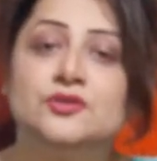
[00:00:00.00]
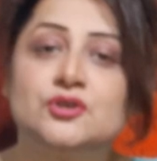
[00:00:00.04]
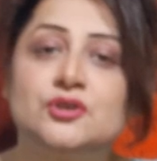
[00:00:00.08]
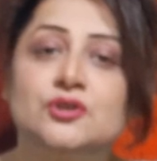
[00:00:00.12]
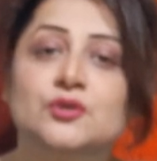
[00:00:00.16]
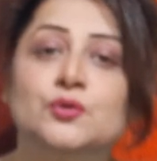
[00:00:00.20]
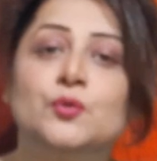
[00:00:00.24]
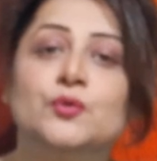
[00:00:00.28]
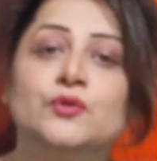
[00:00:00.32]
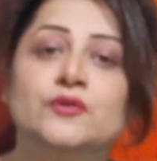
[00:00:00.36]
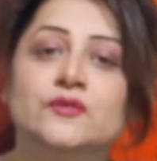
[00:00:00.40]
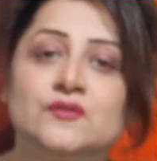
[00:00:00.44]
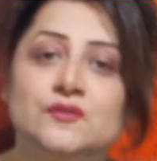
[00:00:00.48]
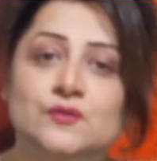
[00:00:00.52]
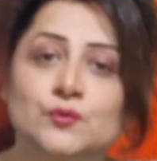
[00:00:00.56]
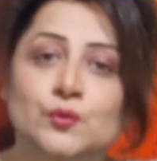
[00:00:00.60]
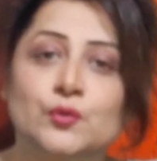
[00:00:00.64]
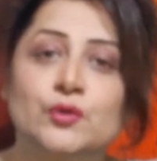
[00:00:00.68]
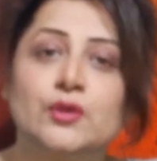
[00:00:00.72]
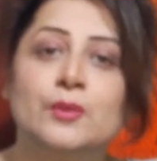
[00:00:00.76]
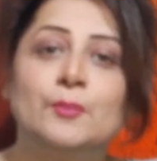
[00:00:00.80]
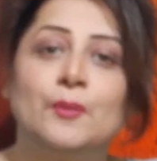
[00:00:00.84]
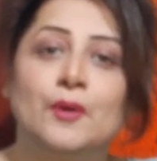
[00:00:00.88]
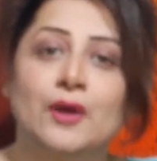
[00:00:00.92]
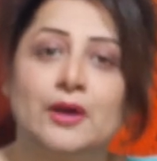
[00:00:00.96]
जिनको
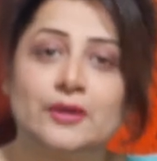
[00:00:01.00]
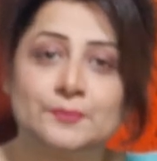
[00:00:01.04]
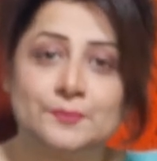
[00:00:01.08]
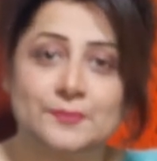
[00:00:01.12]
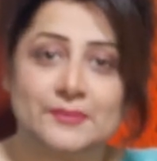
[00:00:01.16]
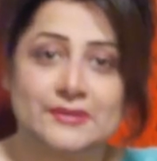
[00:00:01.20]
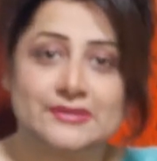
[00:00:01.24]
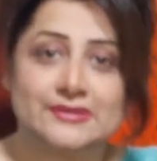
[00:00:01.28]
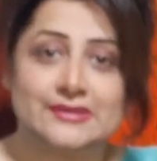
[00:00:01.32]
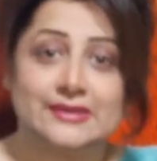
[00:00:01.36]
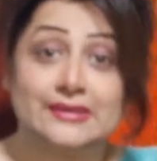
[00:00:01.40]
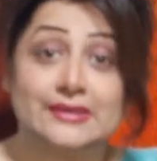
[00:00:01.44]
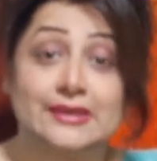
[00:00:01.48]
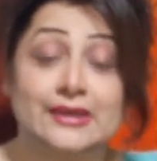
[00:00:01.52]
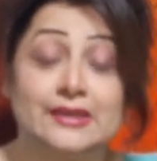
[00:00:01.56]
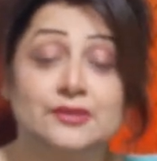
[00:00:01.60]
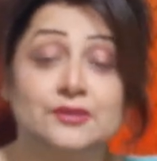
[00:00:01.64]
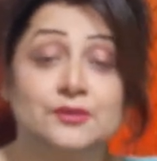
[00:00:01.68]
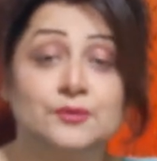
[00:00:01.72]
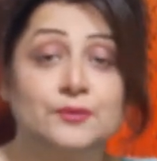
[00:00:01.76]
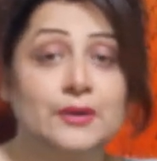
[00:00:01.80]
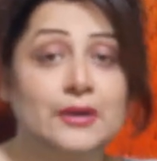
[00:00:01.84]
स्टोरी बहुत पसंद है